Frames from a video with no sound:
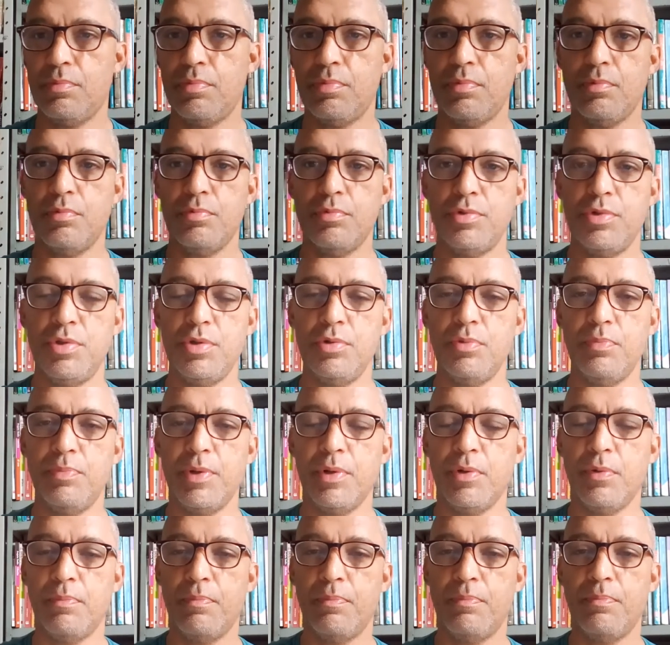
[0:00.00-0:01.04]
contidos
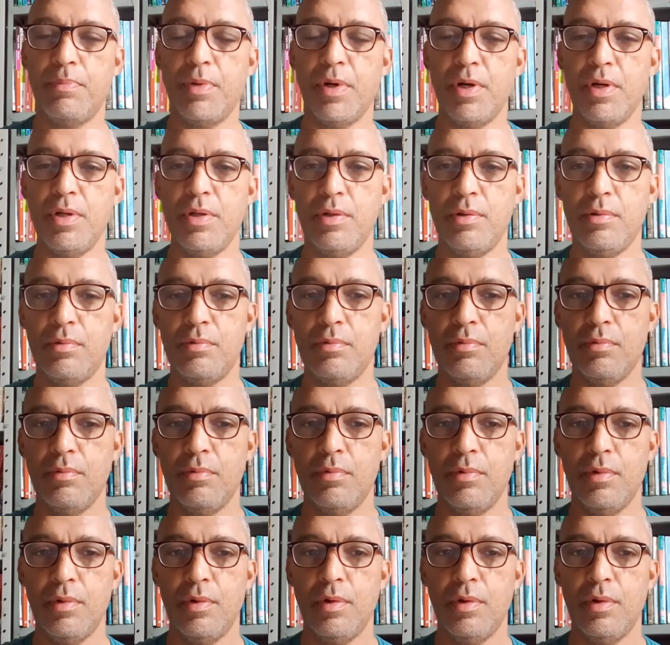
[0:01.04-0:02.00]
pelo pânico,